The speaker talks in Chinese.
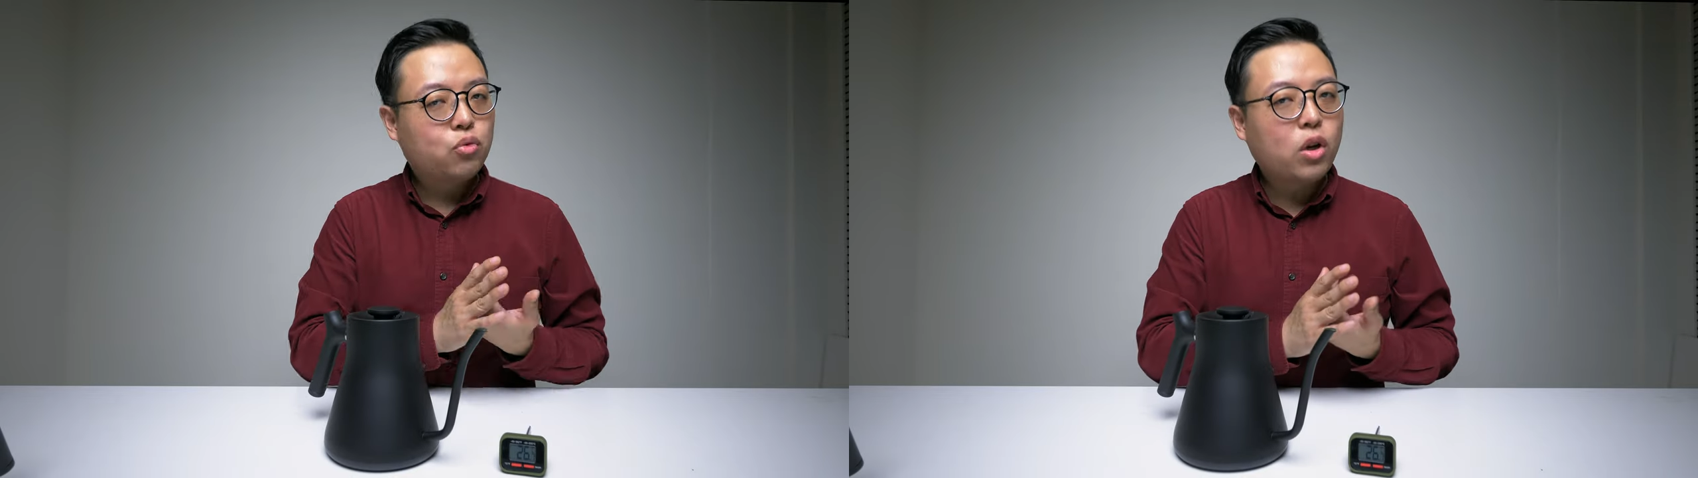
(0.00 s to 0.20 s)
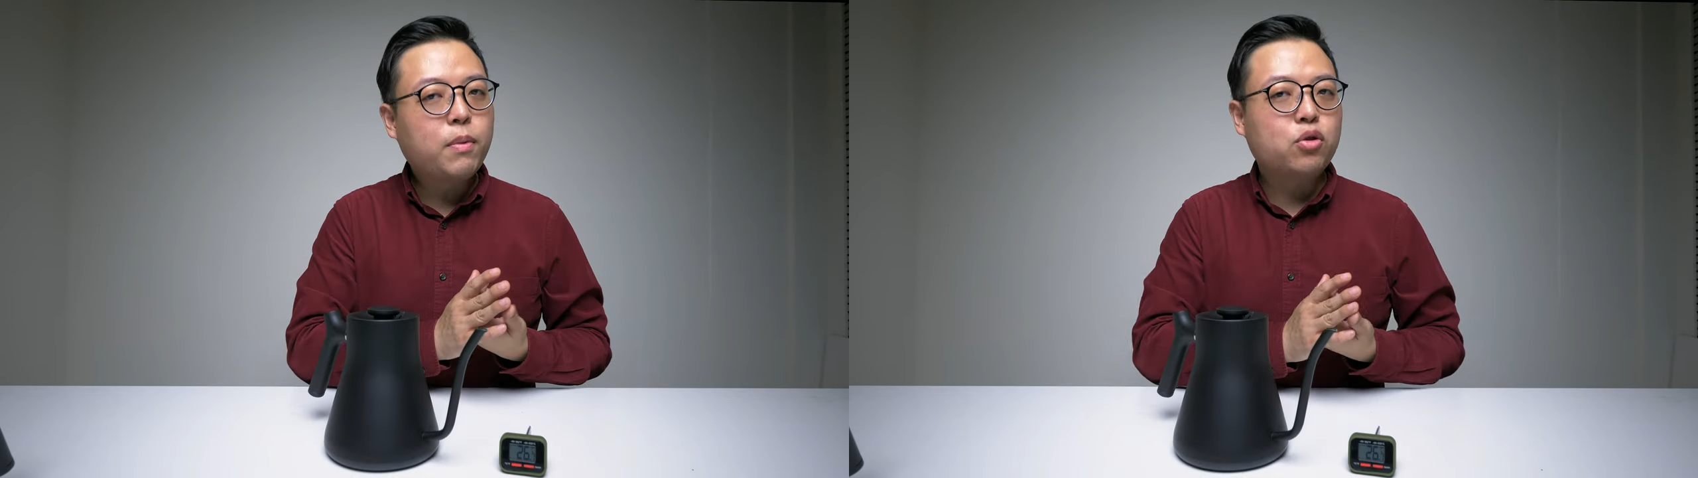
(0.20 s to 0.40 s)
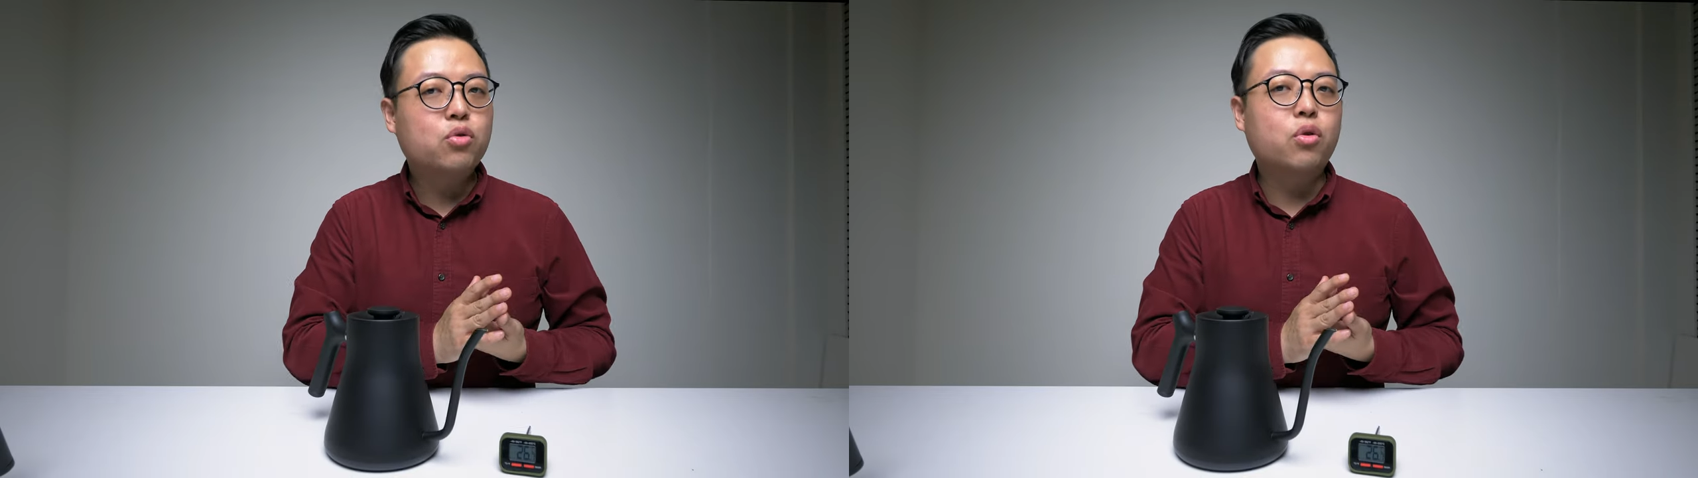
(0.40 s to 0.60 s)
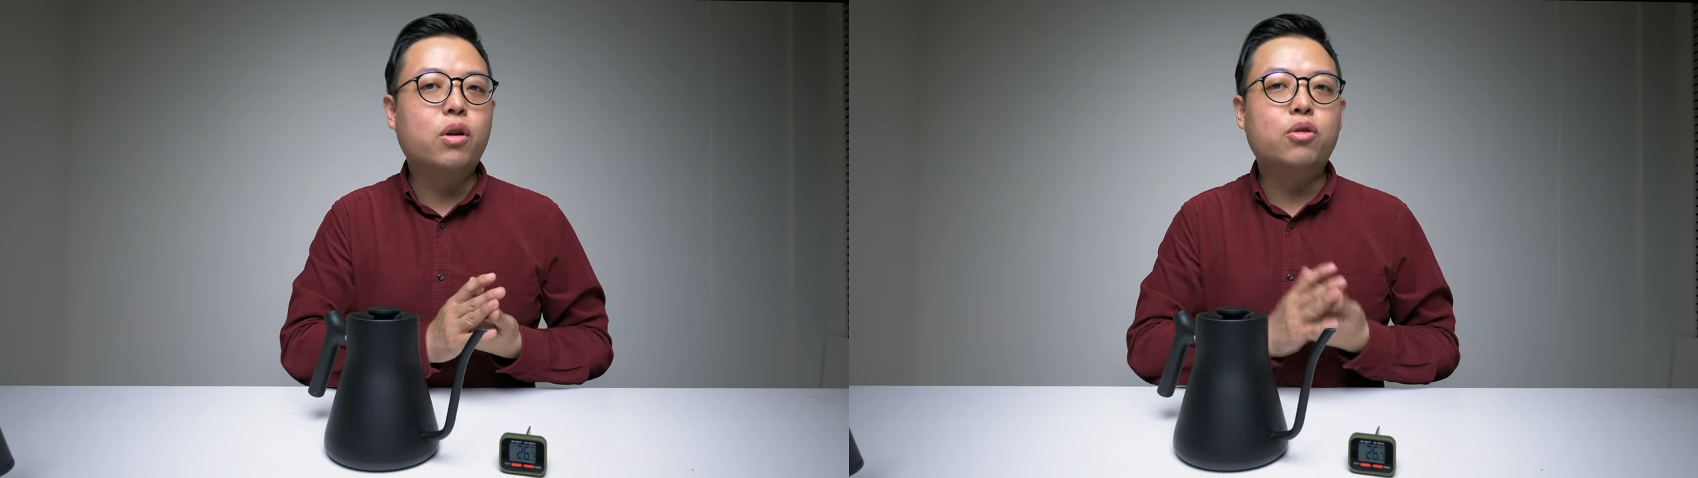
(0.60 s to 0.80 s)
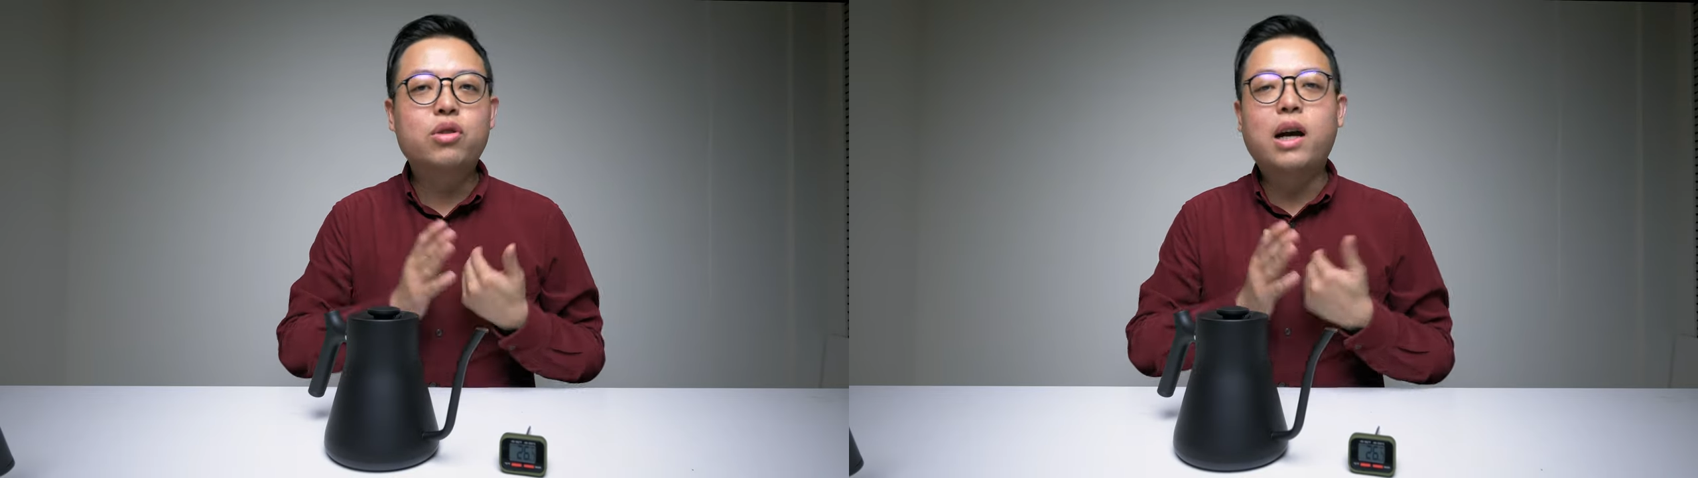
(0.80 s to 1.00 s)
追本溯
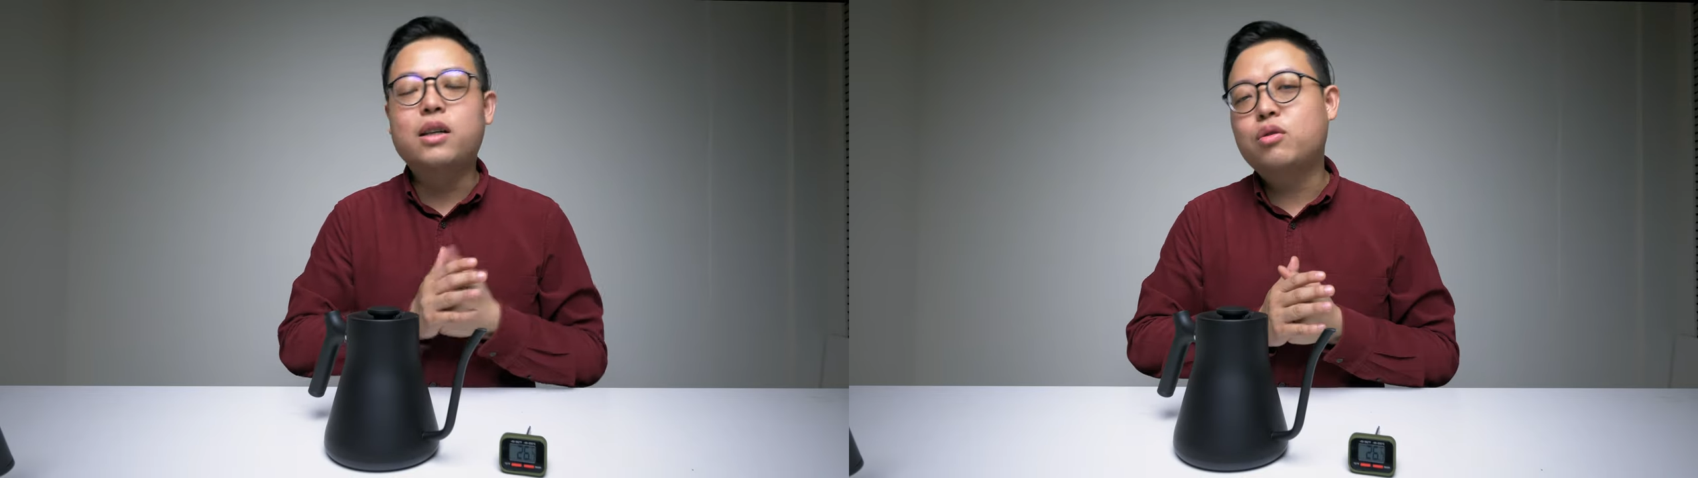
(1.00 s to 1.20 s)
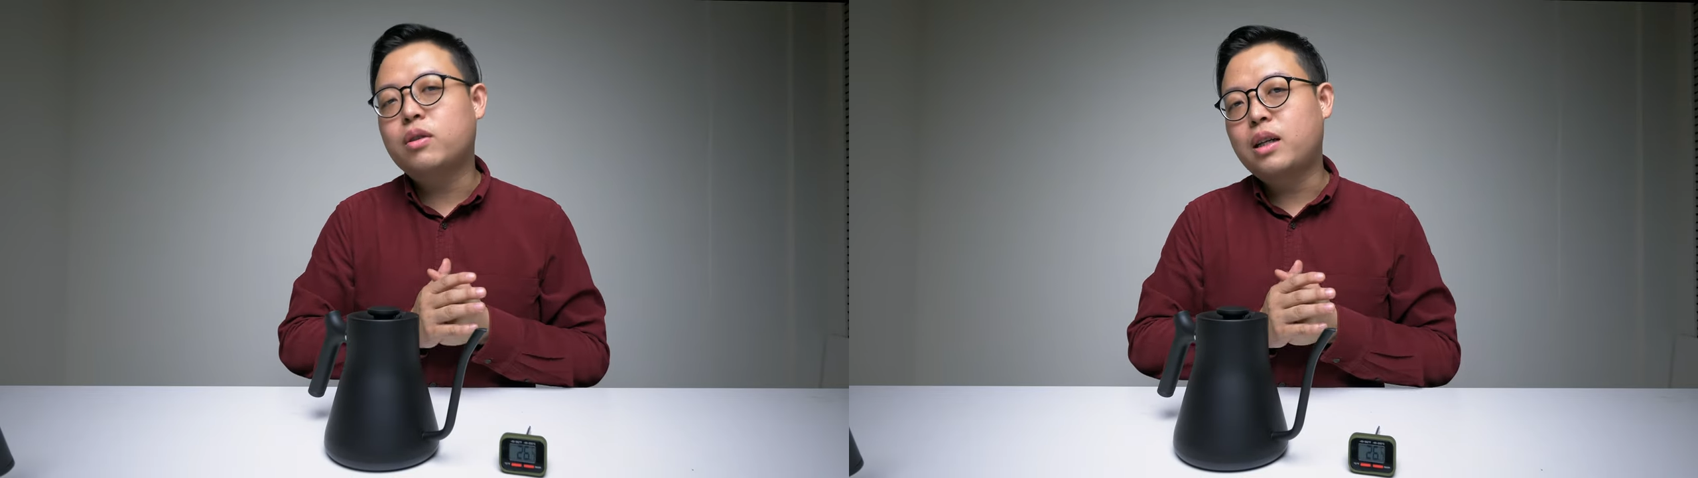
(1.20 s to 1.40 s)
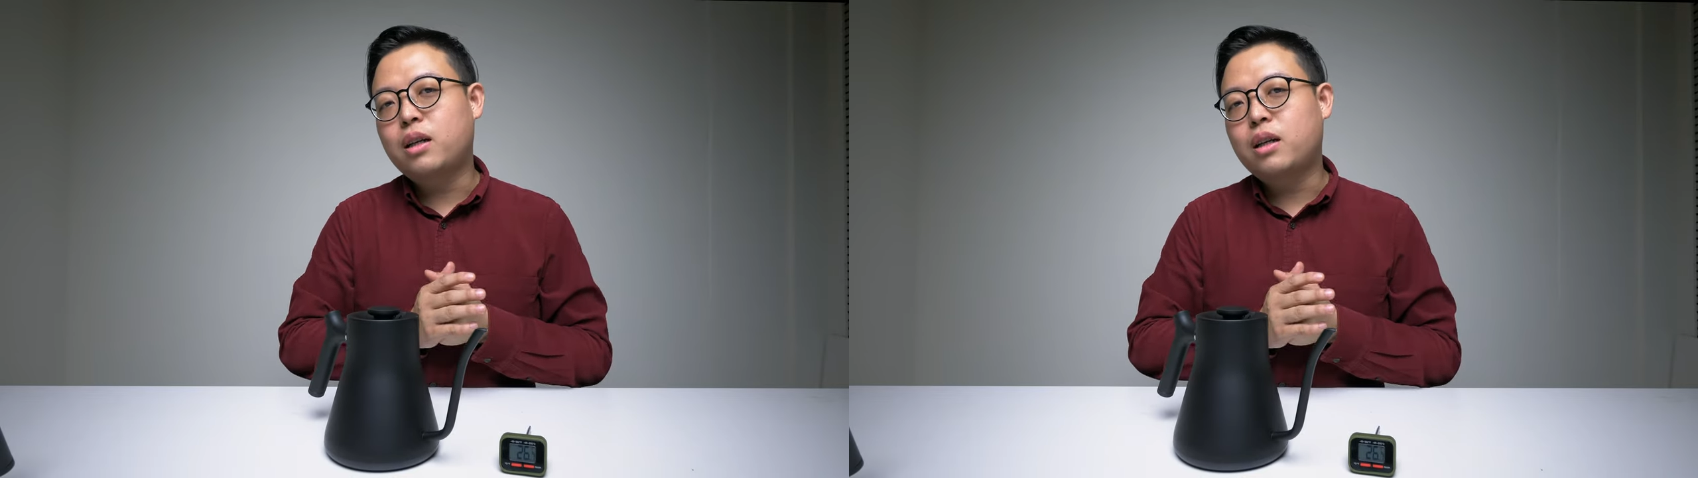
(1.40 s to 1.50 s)
源，学长还是希望大